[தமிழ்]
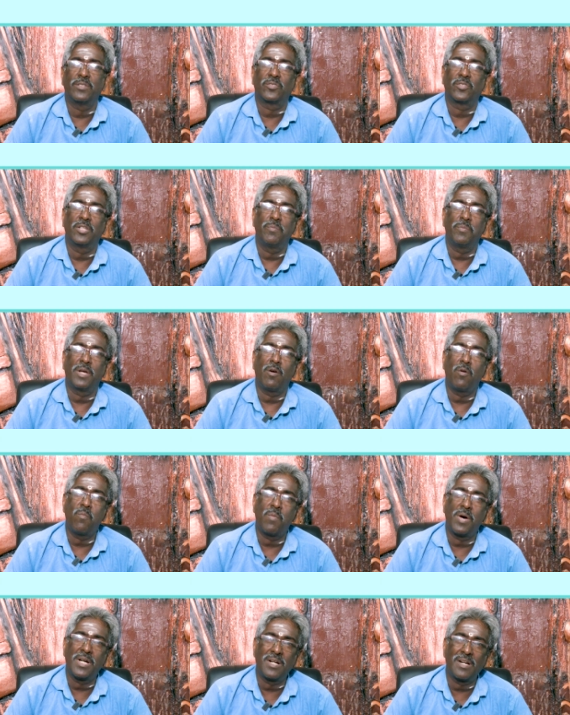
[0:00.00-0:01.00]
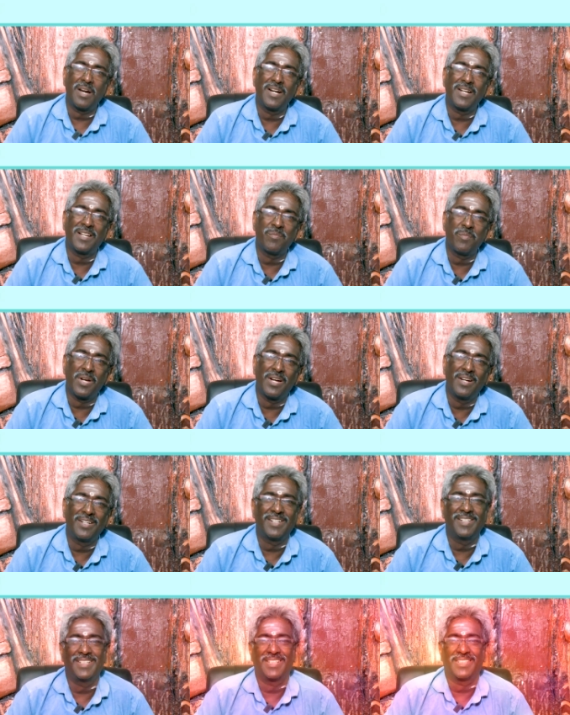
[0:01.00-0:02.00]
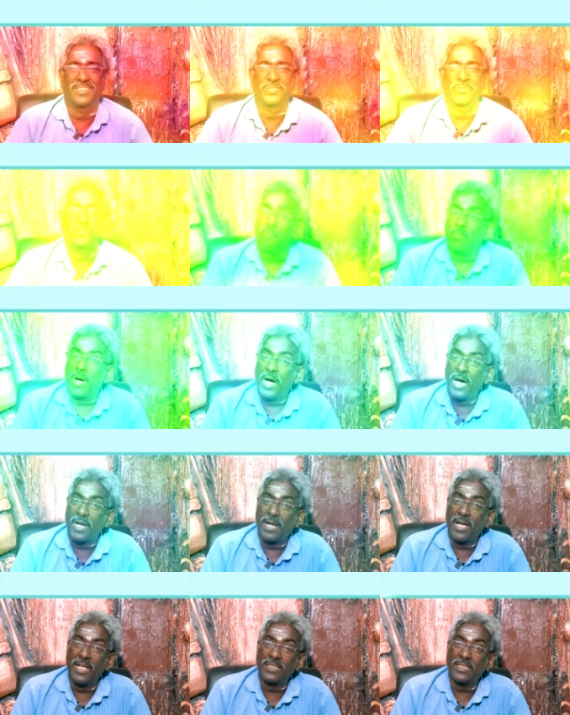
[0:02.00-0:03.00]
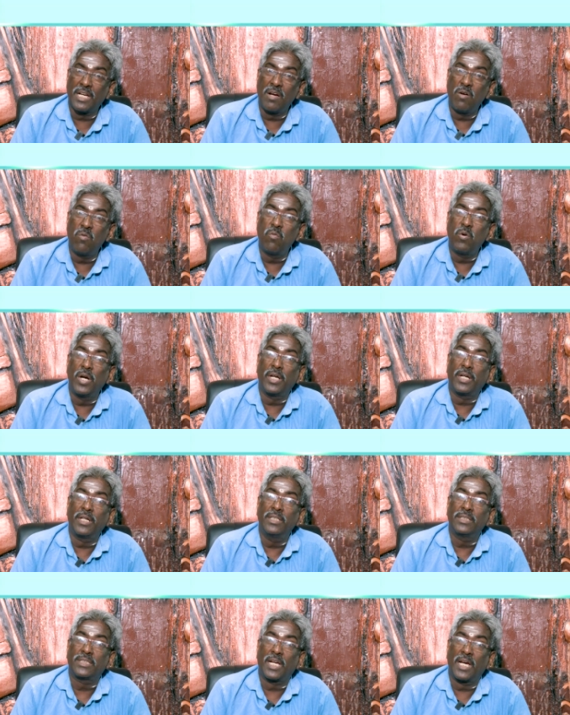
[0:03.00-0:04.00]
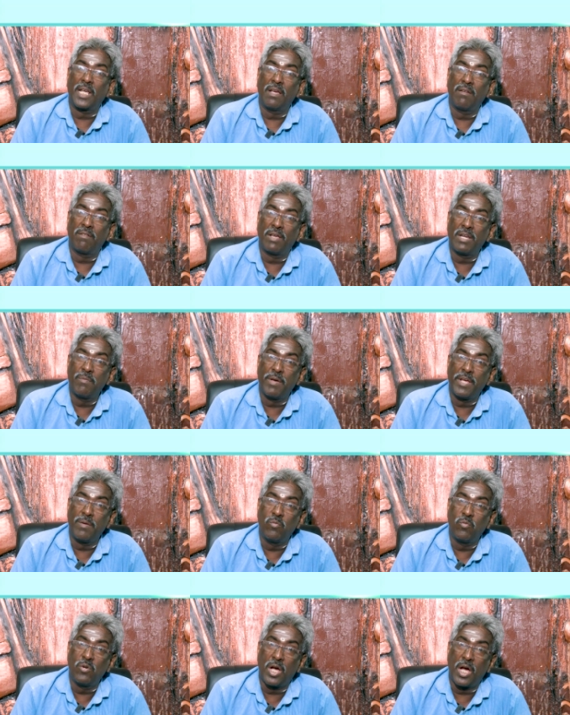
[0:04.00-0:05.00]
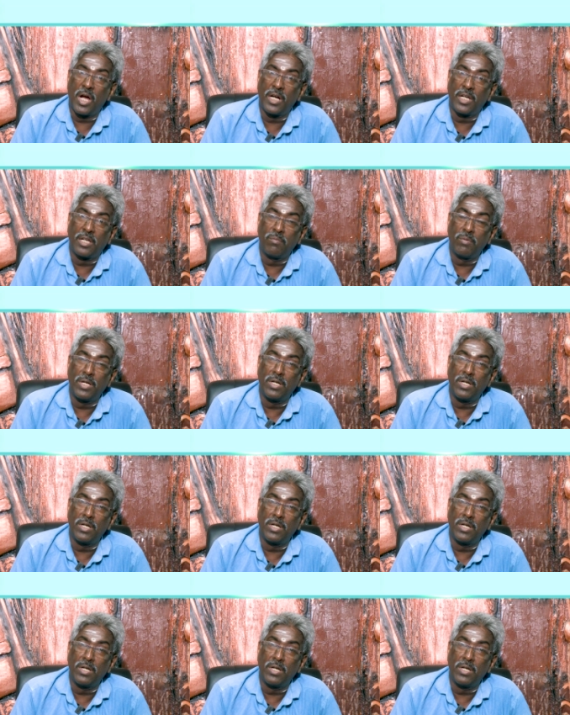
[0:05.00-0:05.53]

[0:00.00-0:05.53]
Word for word: என்று சொல்லி மிகவும் மன்றாட்டமாக கேட்டது மகாராசா உங்களுக்கு சகல வலிமையும் உண்டாகட்டும்